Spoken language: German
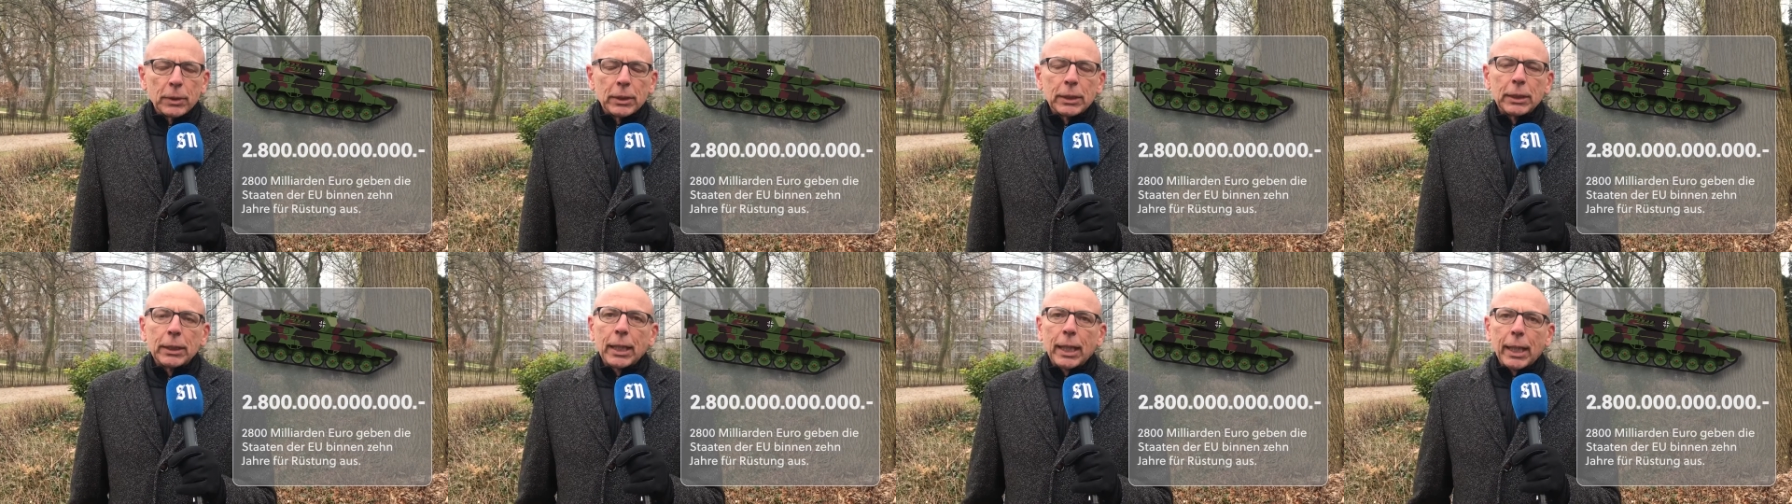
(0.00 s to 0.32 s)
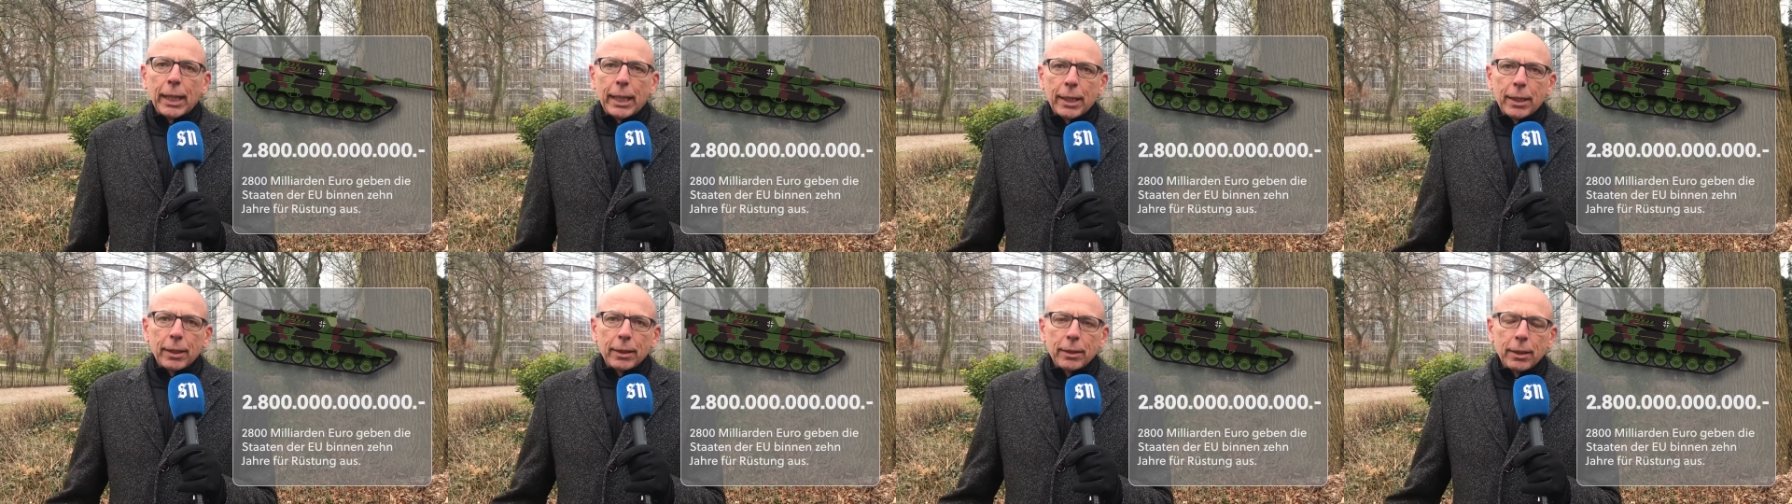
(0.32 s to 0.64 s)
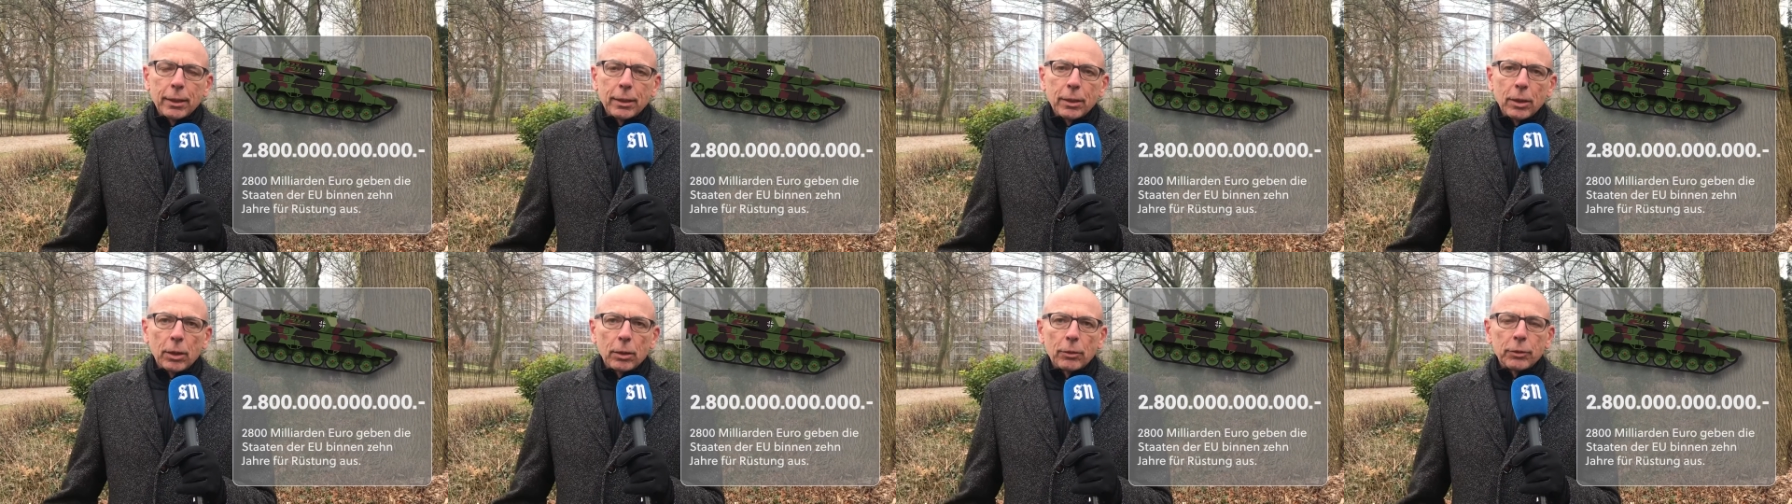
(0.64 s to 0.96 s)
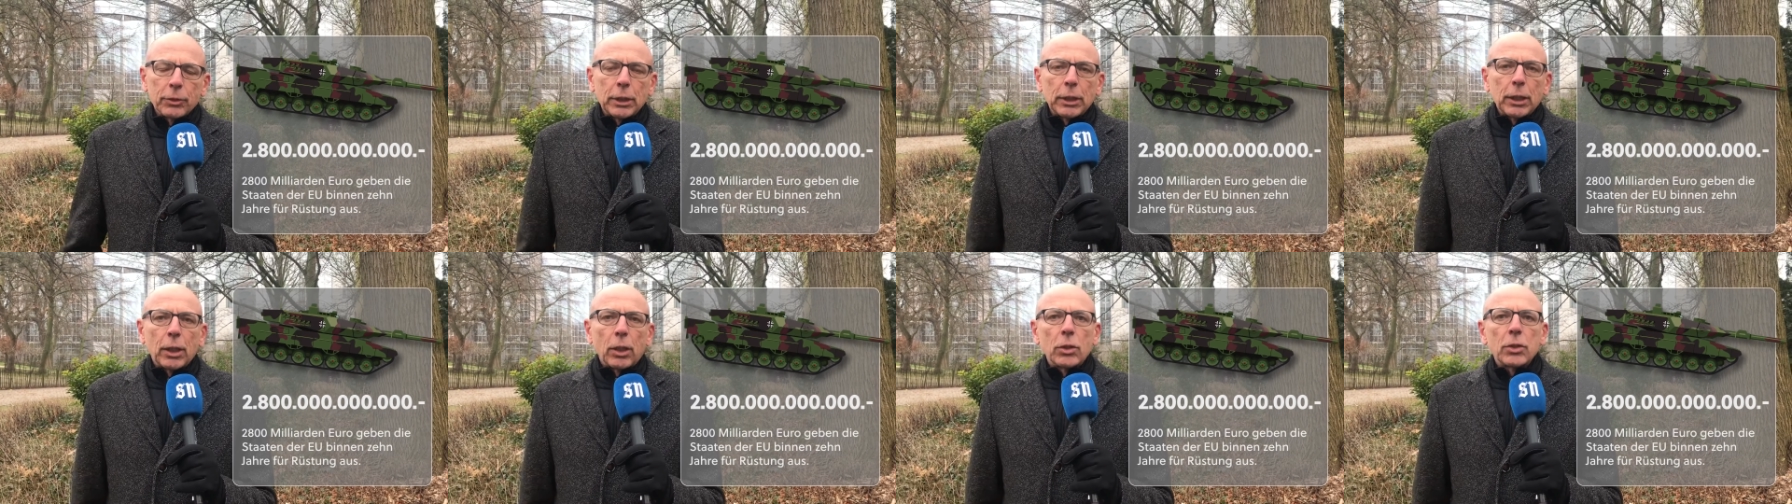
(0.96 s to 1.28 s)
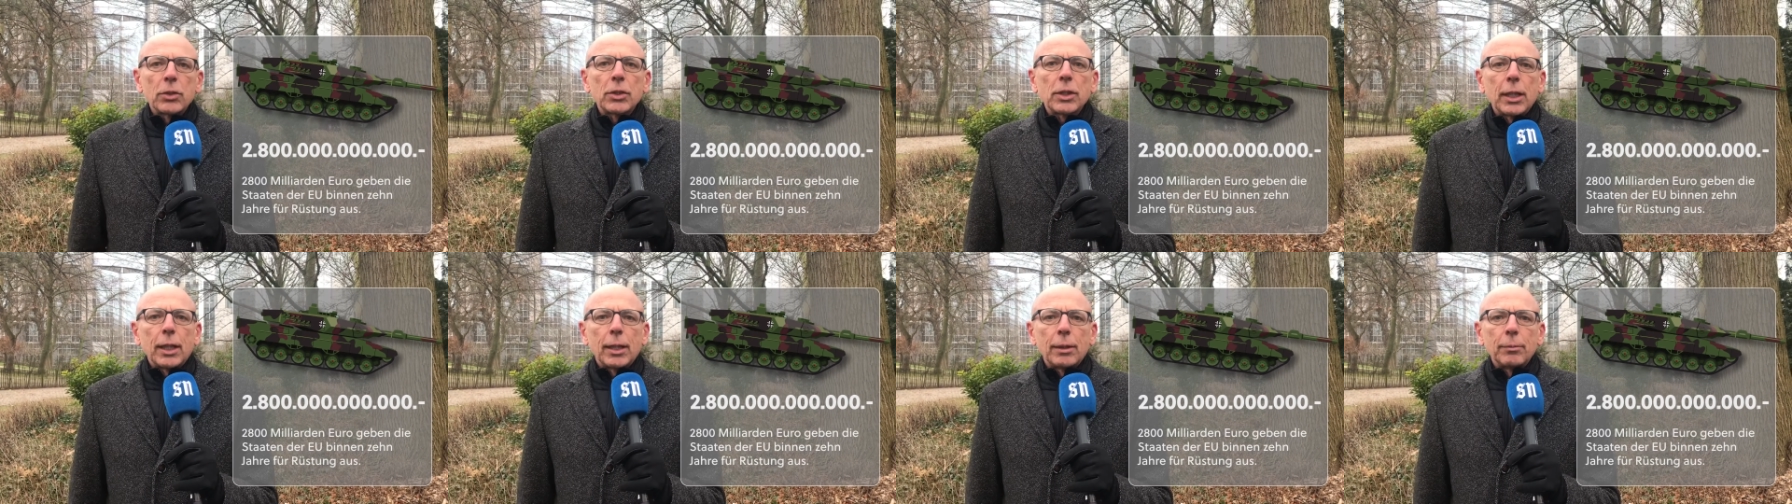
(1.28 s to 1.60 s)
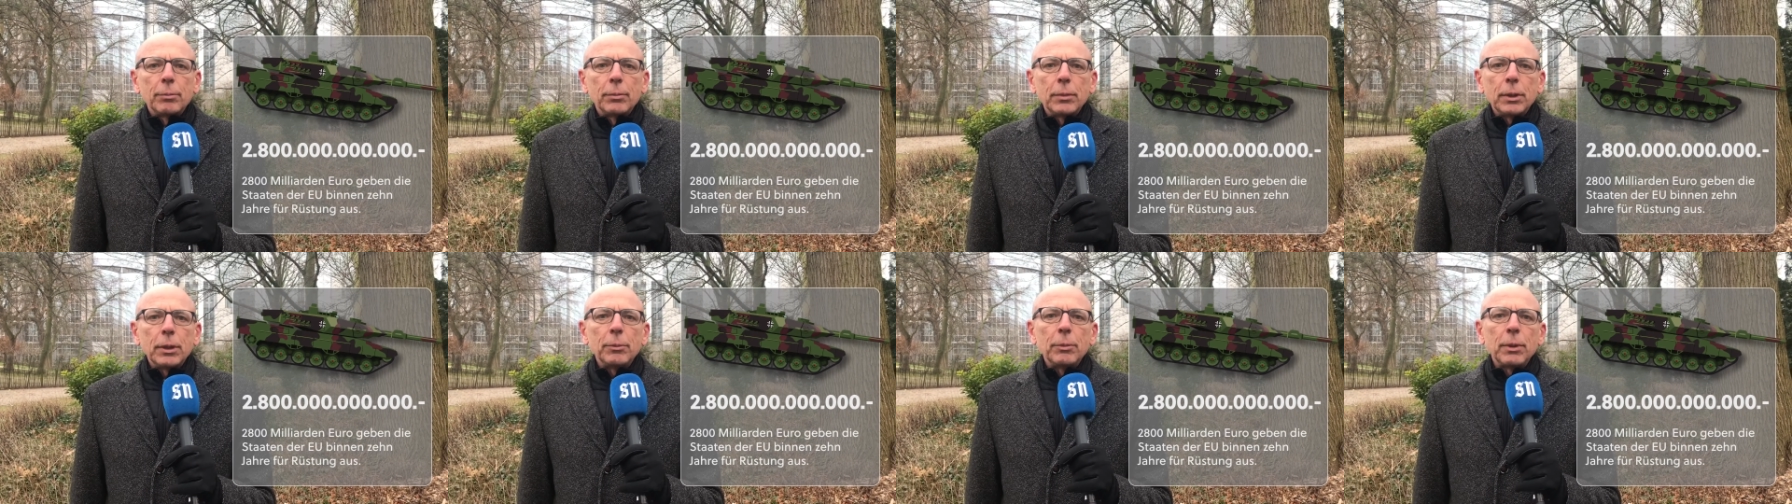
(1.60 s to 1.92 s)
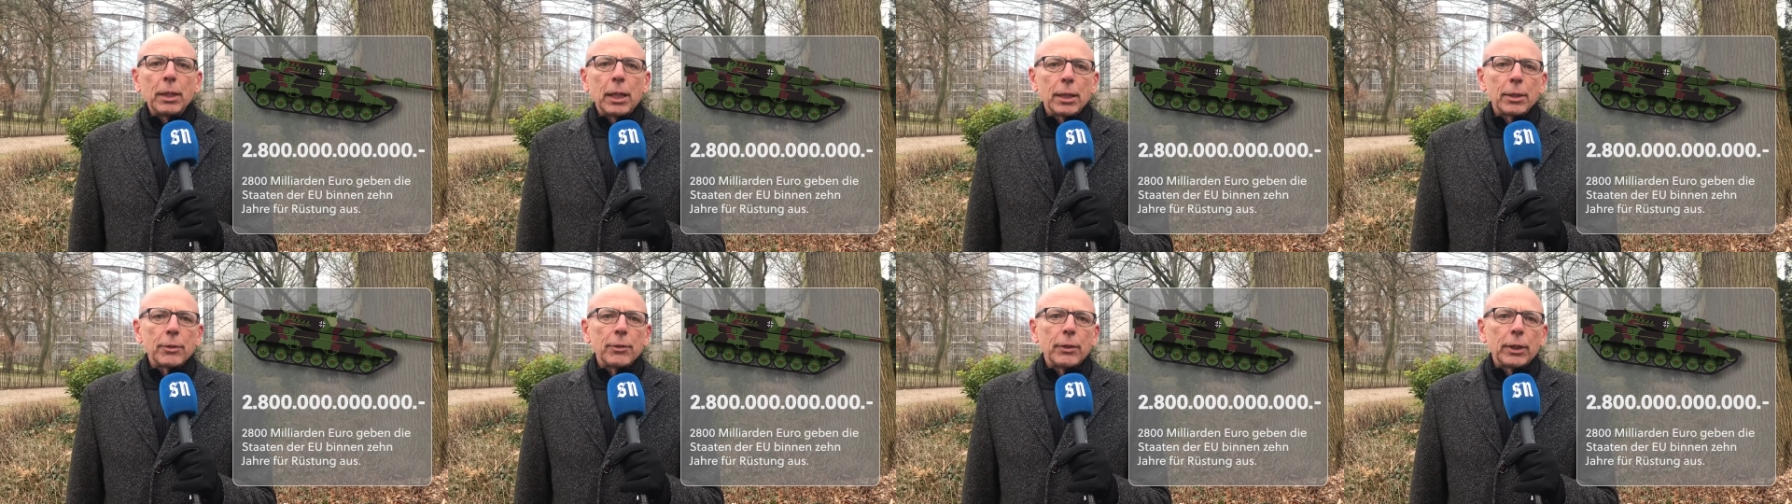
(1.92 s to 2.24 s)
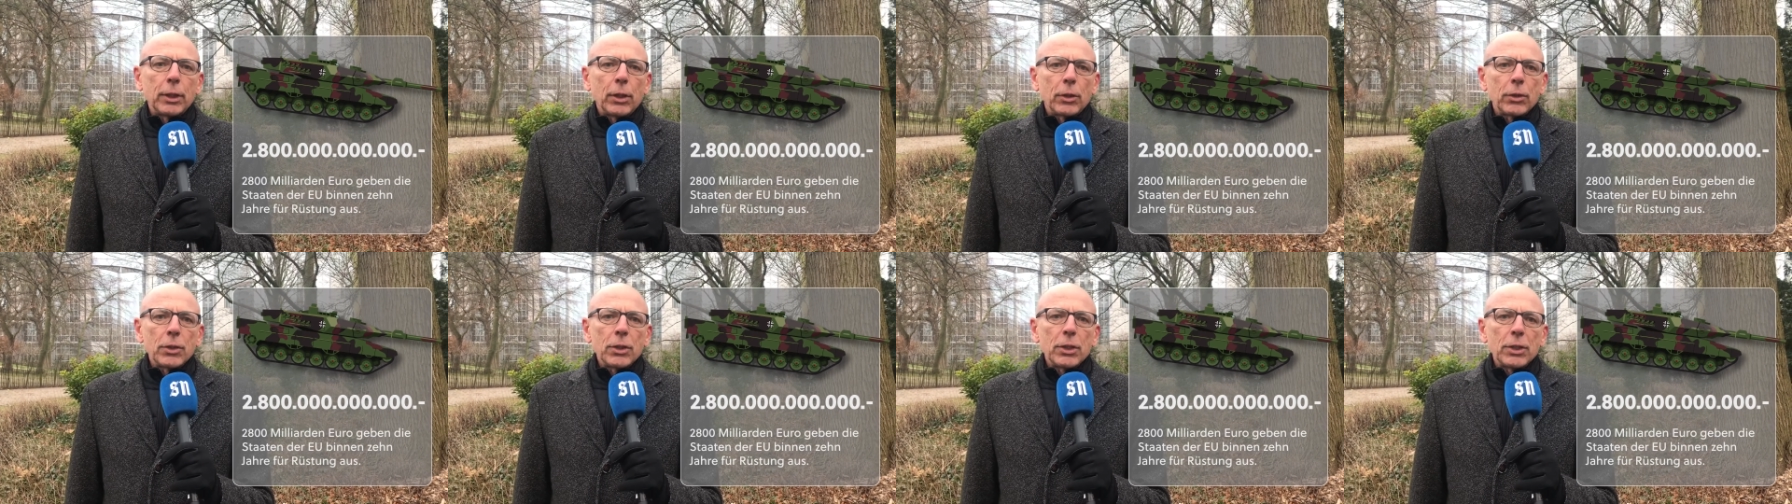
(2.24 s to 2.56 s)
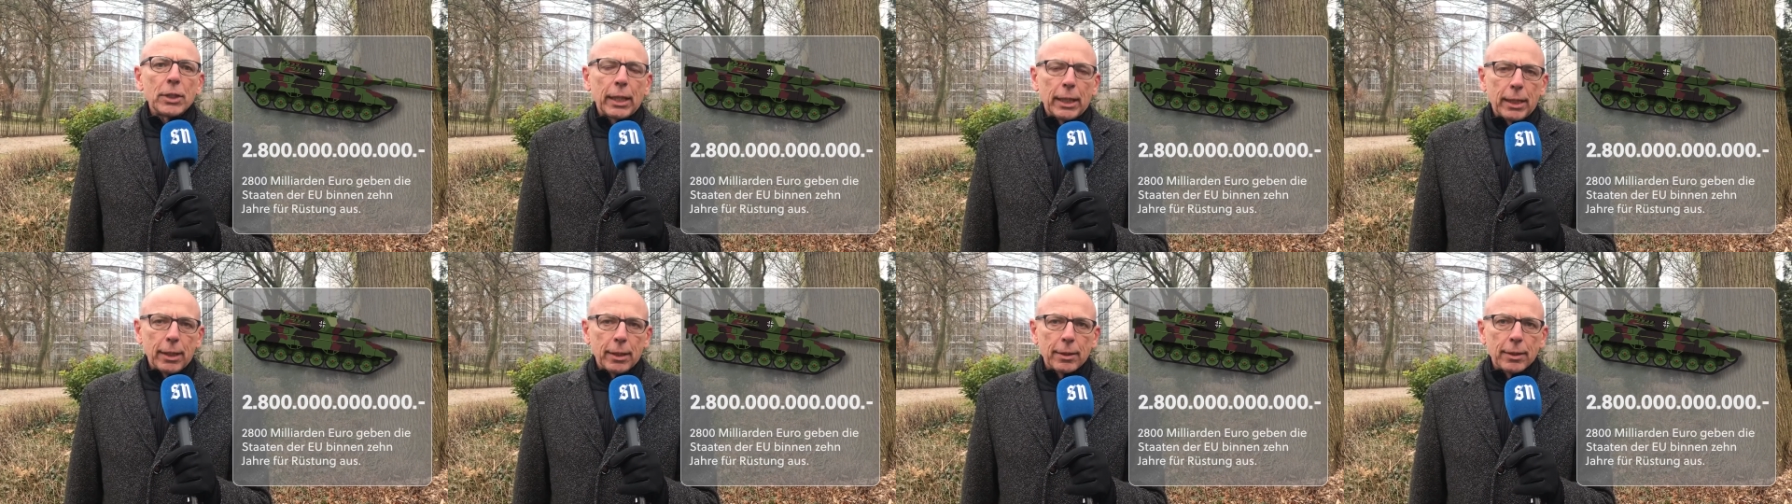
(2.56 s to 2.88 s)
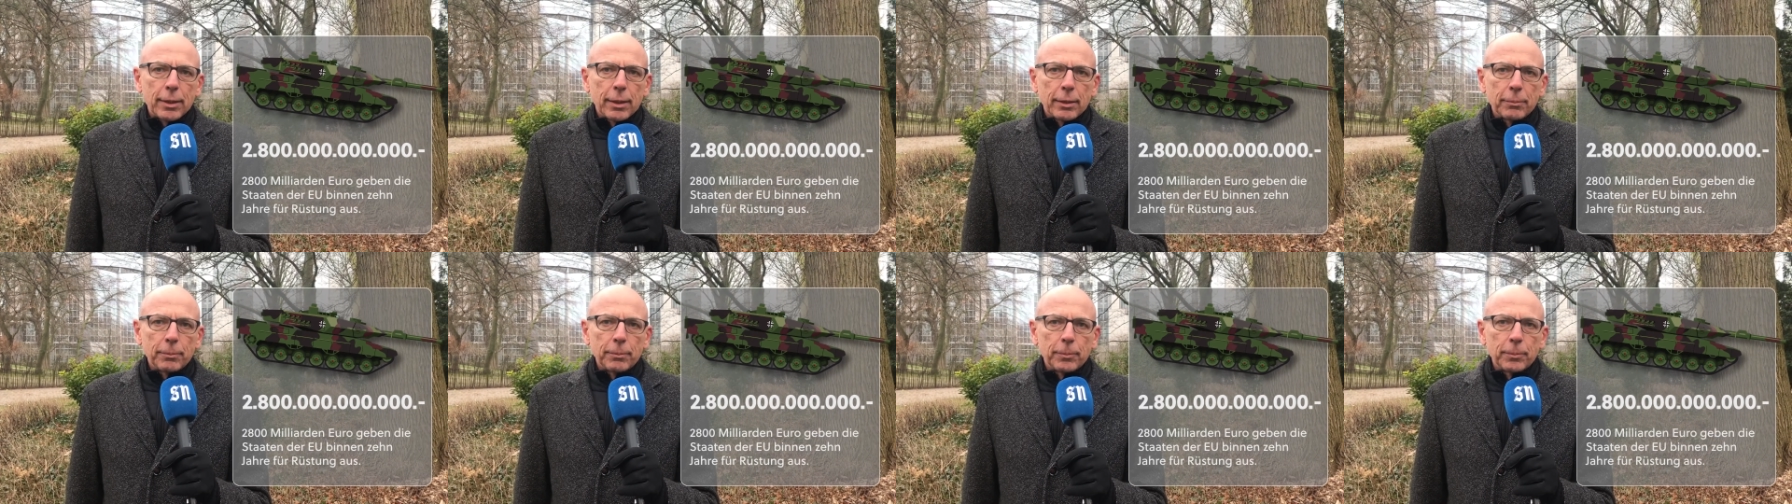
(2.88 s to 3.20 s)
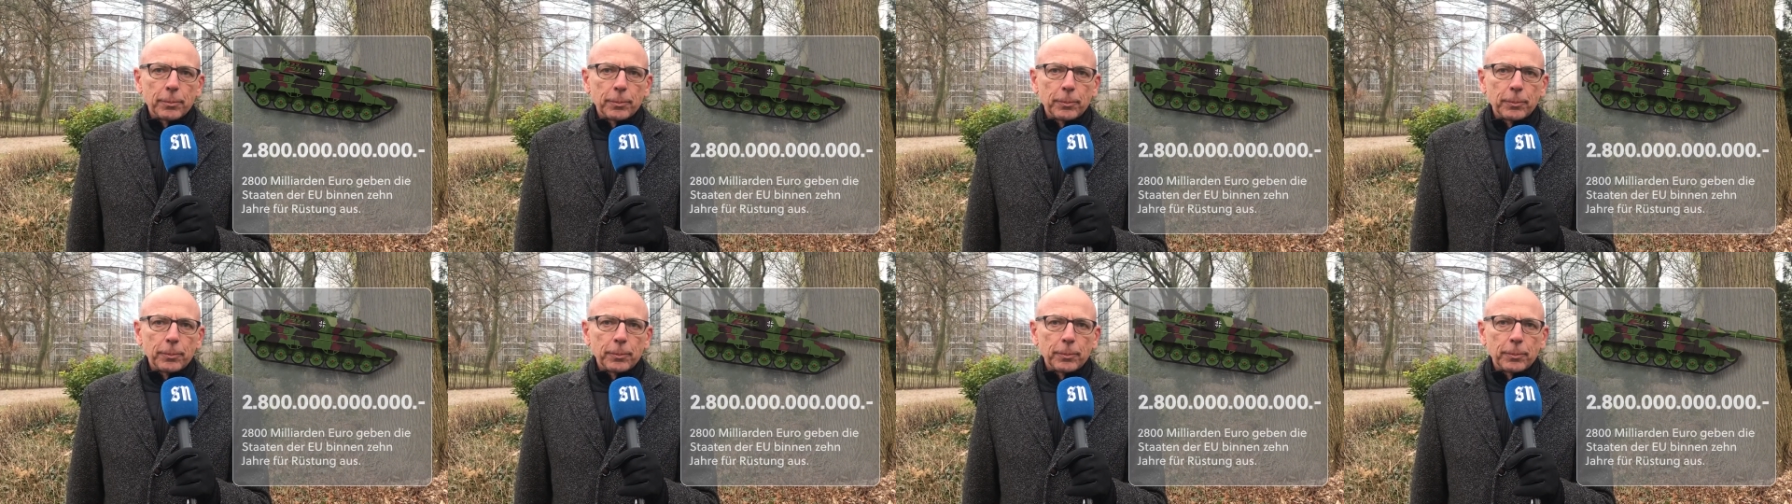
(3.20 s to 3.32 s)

gerechnet auf den Ausgaben im Jahr 2016.